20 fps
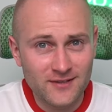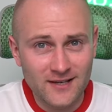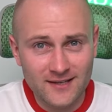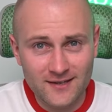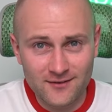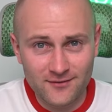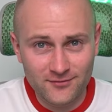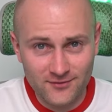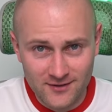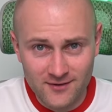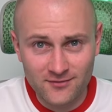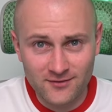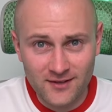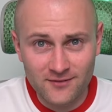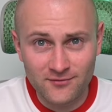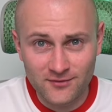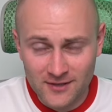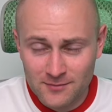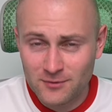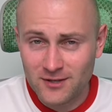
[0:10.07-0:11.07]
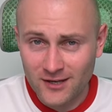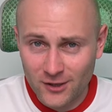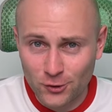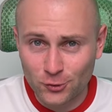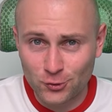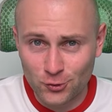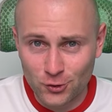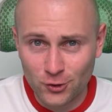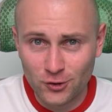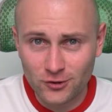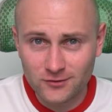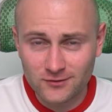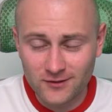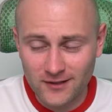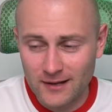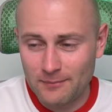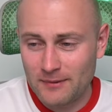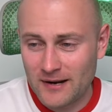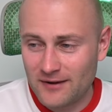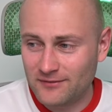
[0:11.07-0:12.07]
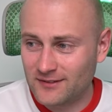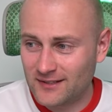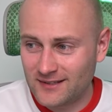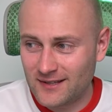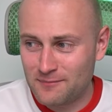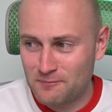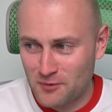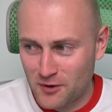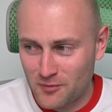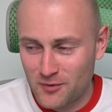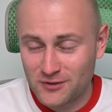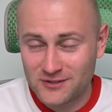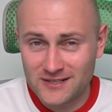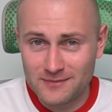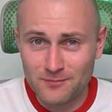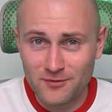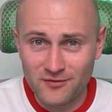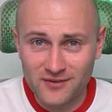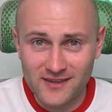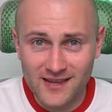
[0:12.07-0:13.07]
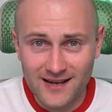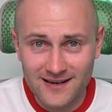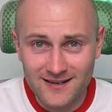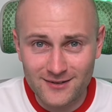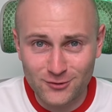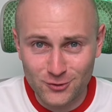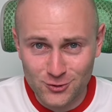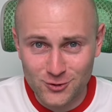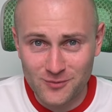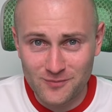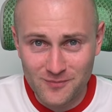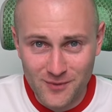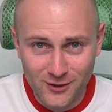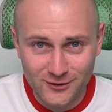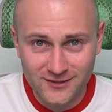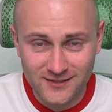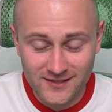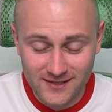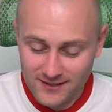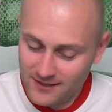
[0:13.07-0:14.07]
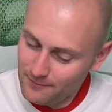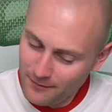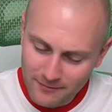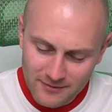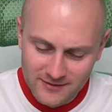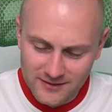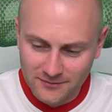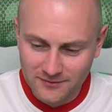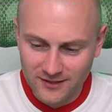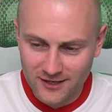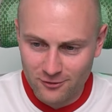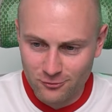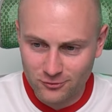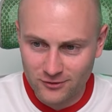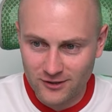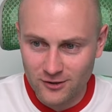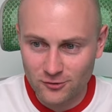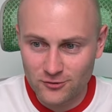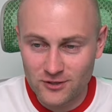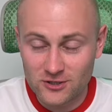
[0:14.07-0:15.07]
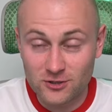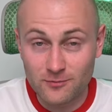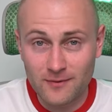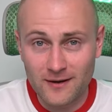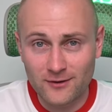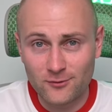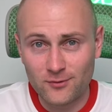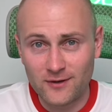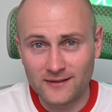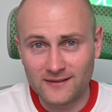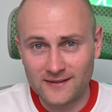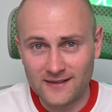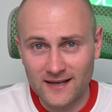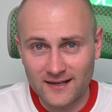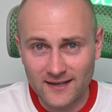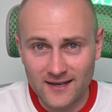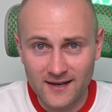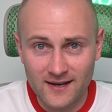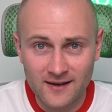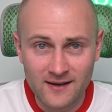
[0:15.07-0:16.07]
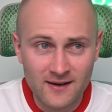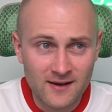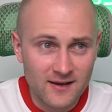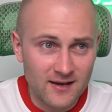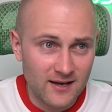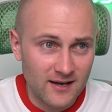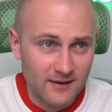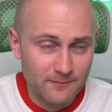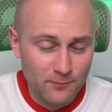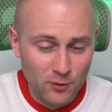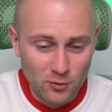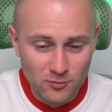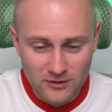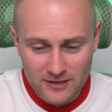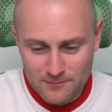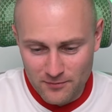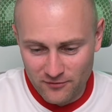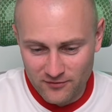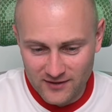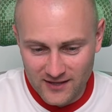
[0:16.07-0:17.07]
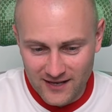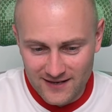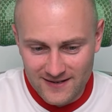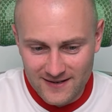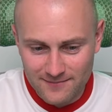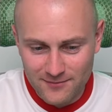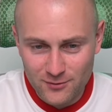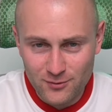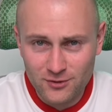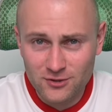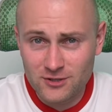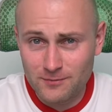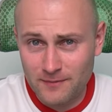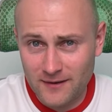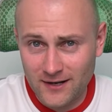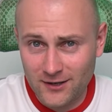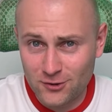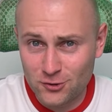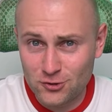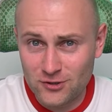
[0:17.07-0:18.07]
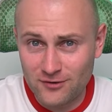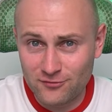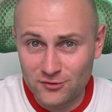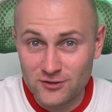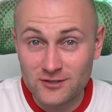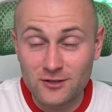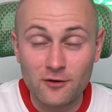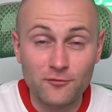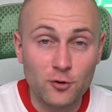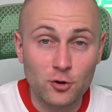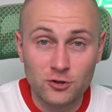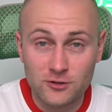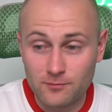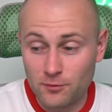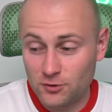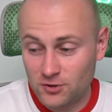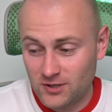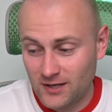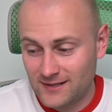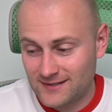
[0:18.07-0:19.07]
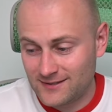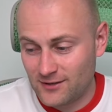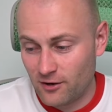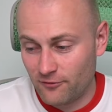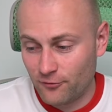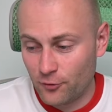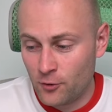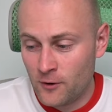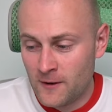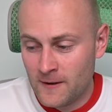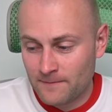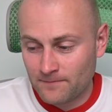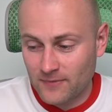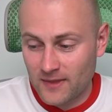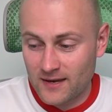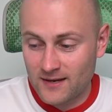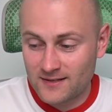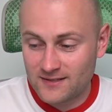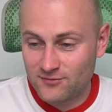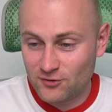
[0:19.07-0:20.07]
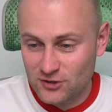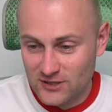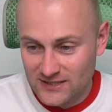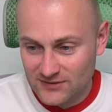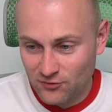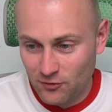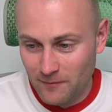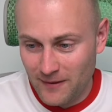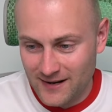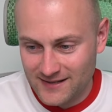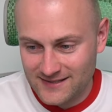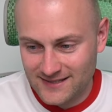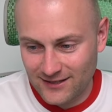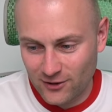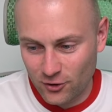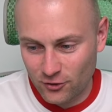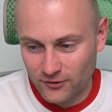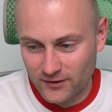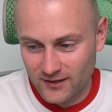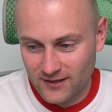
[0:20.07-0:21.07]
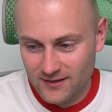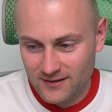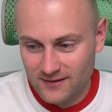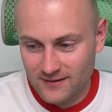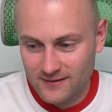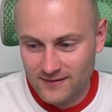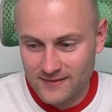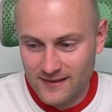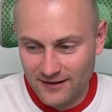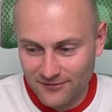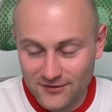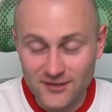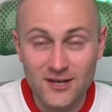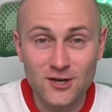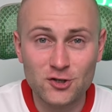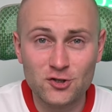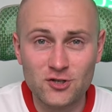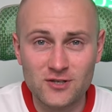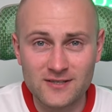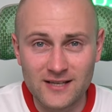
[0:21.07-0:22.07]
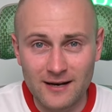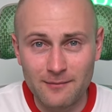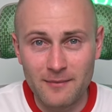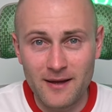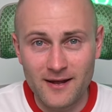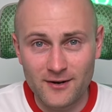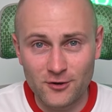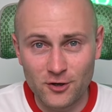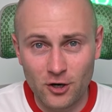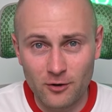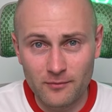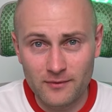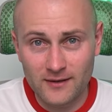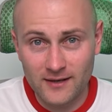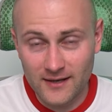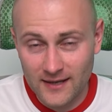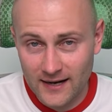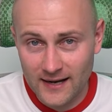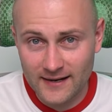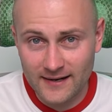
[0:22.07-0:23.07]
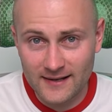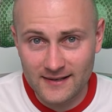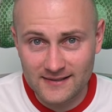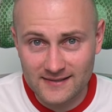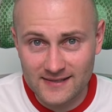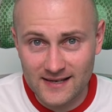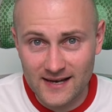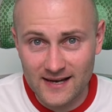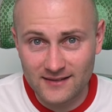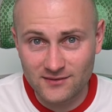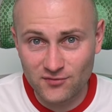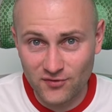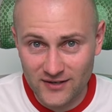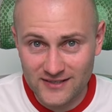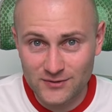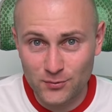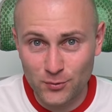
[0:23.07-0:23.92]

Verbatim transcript: taki, w, w, w, tym tygodniu to naprawdę te promocje powitalne to są mocne. Nie pamiętam takiego tygodnia, żeby akurat takie e, promki powitalne były, gdzie praktycznie wszystko wchodzi. Bo dzisiaj znowu e, zwycięstwo Barcelony na wyjeździe z Almerią, grane za 2